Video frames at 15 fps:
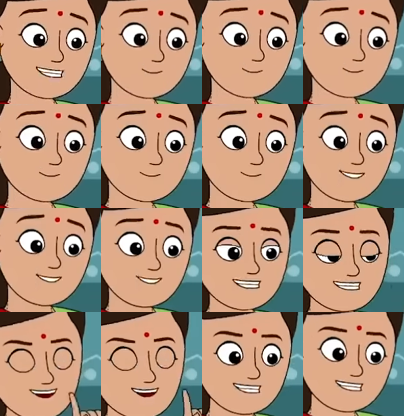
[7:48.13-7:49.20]
ही ये
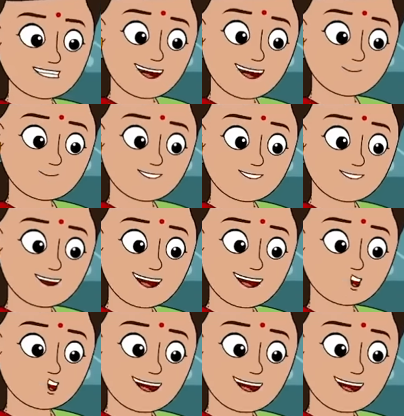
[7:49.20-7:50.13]
इमली का शरबत होता